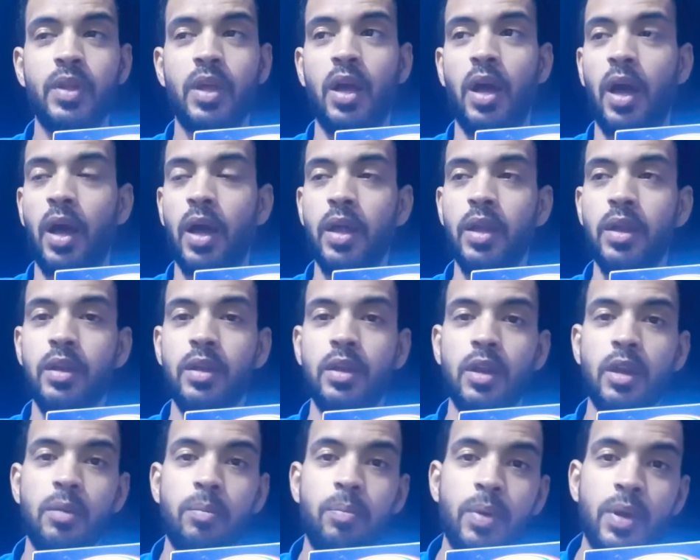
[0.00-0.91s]
عن
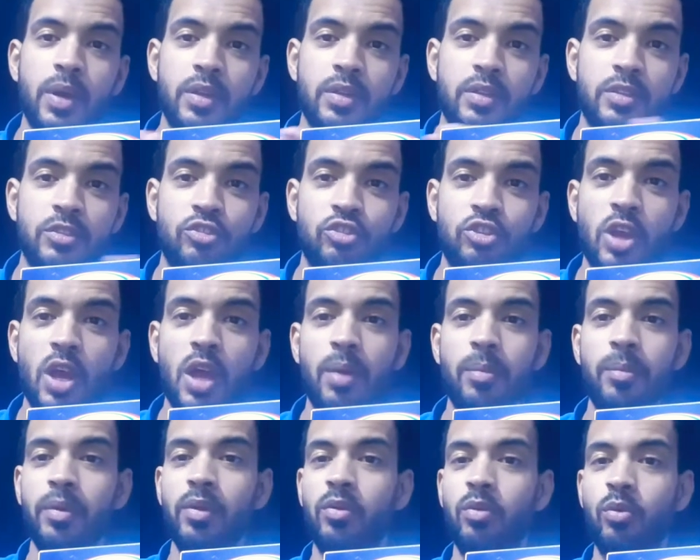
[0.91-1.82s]
البرد
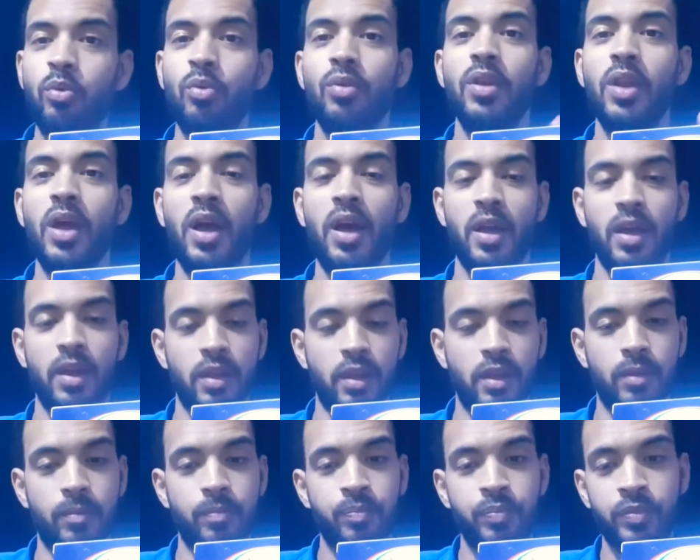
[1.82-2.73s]
شامل كل
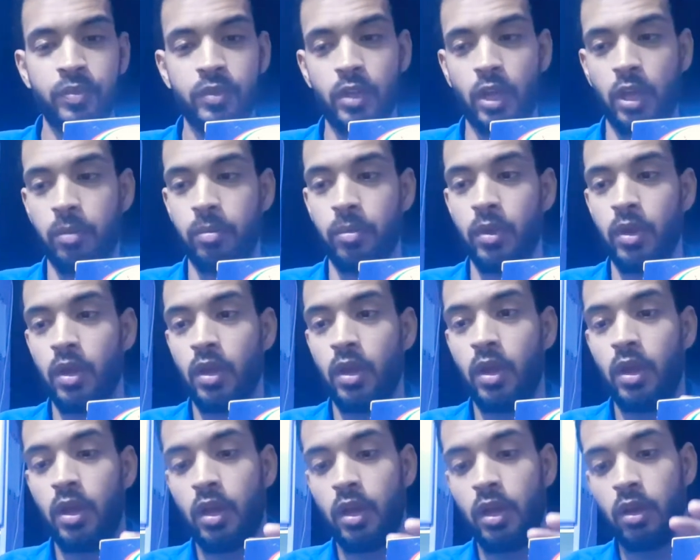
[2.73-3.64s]
حاجة طيب
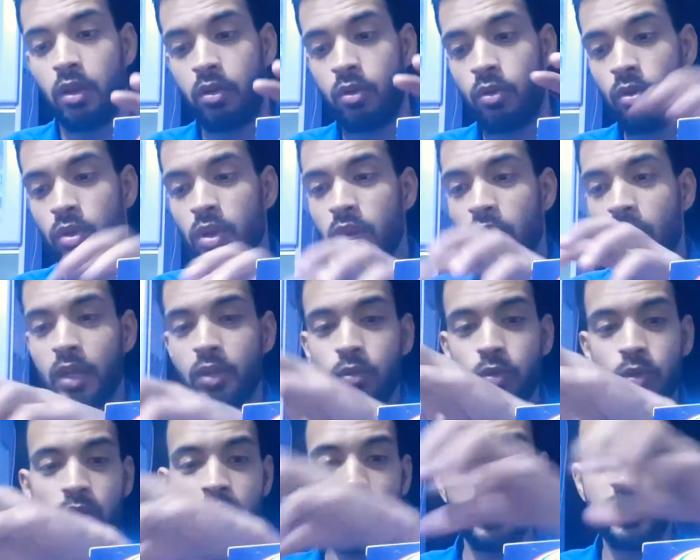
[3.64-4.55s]
كل
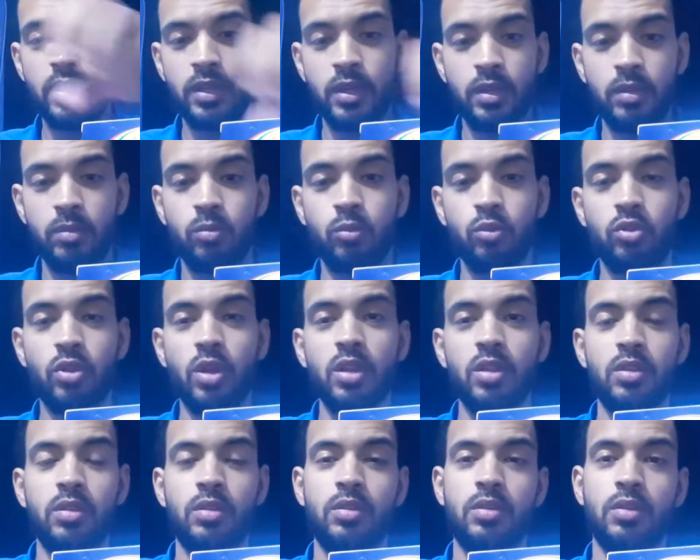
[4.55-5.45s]
الأدوية دي
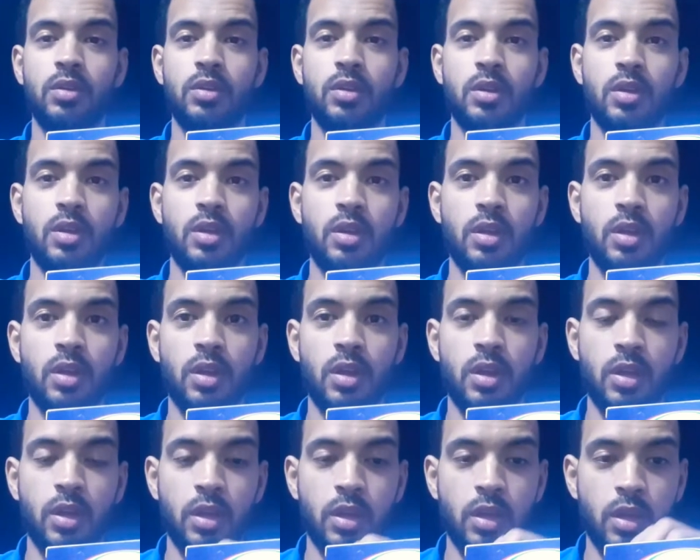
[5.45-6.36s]
مضاد
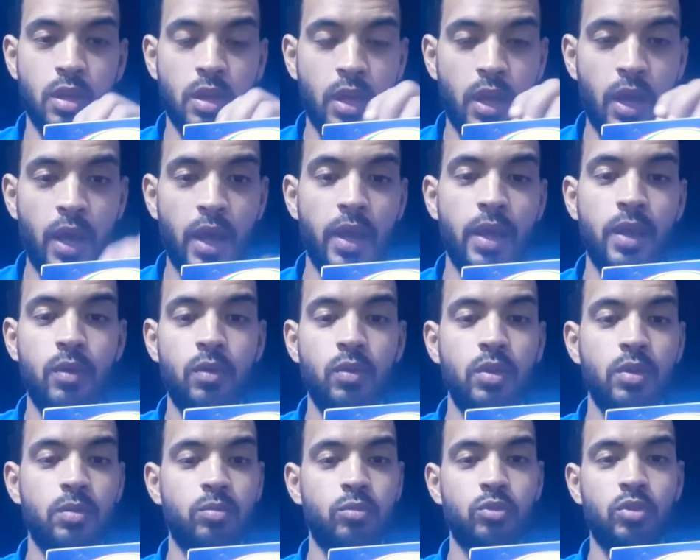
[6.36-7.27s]
آه،
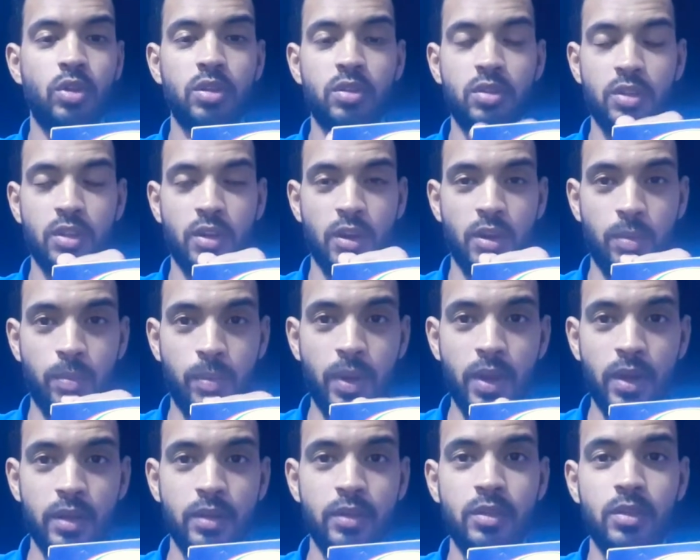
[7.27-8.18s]
حيوي مضاد
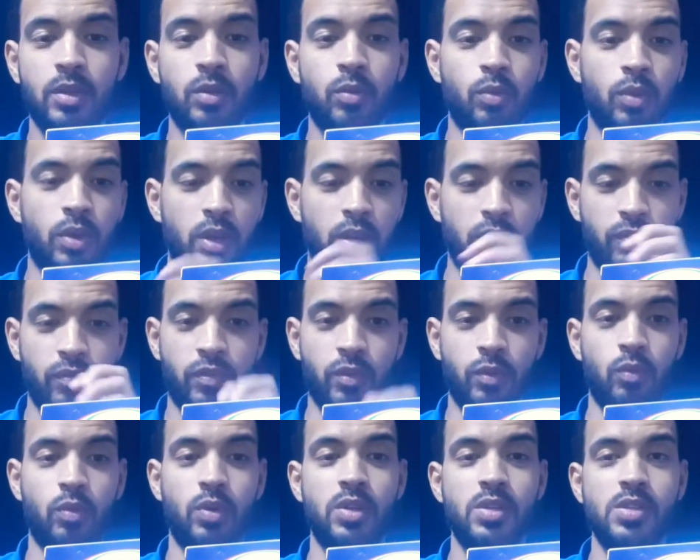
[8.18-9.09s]
للبرد
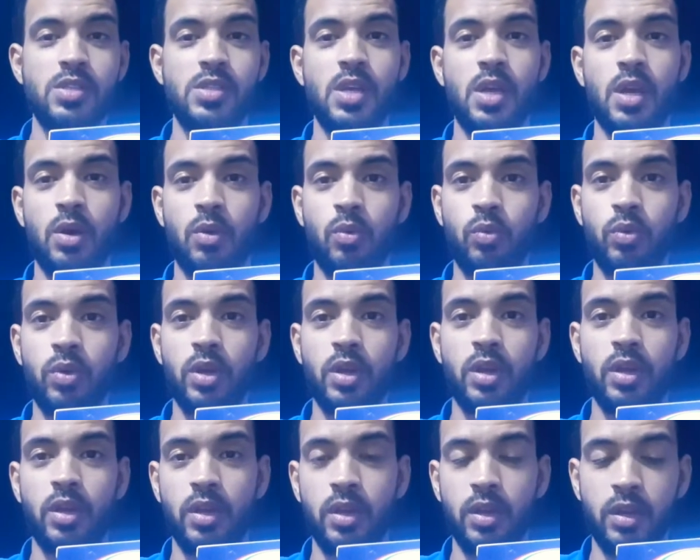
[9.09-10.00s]
والإنفلونزا
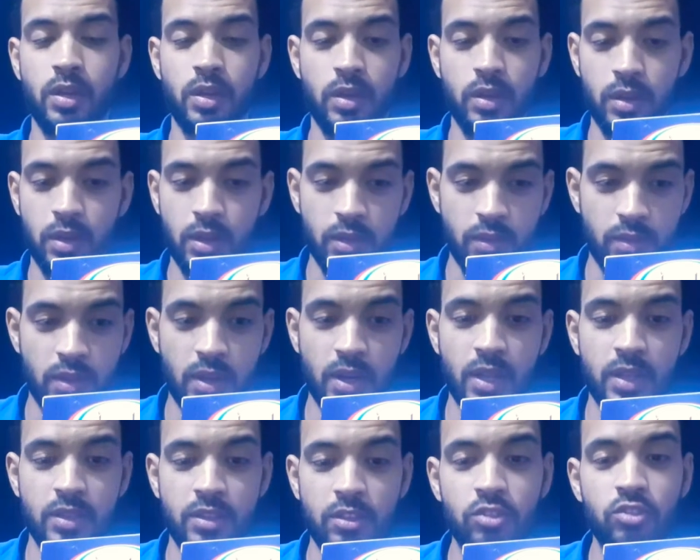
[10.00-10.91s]

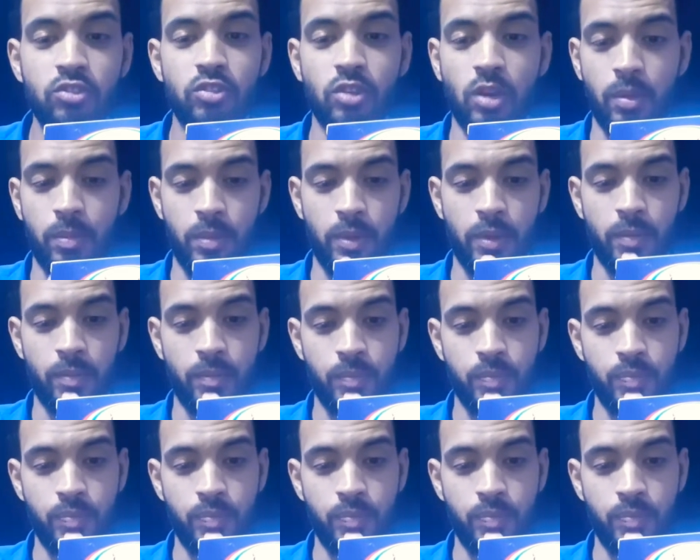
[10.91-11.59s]
والنزلات الشعبية